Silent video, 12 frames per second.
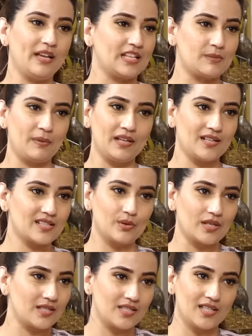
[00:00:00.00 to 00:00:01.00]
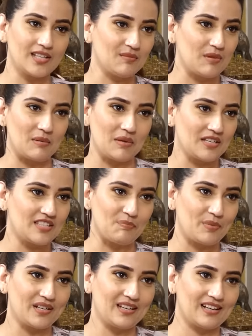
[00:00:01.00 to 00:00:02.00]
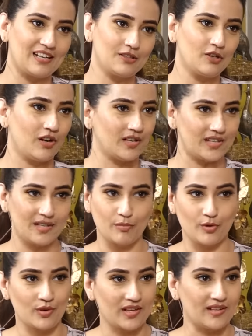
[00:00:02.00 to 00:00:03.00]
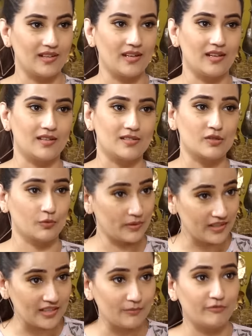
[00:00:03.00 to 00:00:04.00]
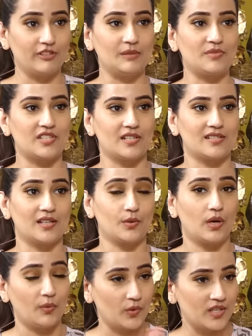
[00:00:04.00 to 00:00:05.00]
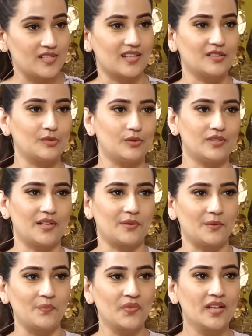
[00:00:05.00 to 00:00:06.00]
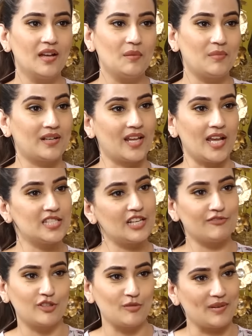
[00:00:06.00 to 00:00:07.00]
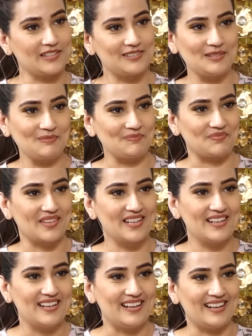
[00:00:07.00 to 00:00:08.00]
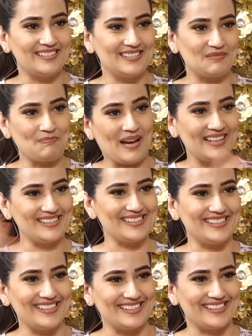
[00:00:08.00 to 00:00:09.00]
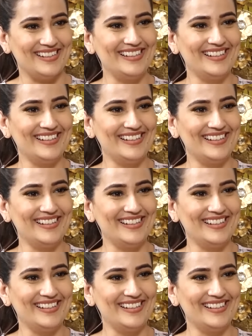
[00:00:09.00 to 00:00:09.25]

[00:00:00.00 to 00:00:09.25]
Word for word: మీ ఎక్స్పీరియన్స్ గురించి ఇంకా మేమేం చెప్పక్కర్లేదు ఆల్రెడీ బోల్డ్ అన్ని సూపర్ హిట్ ఫిల్మ్స్ చేశారు అవార్డ్స్ అందుకున్నారు బట్ కేజీఎఫ్తో మాత్రం పాన్ ఇండియన్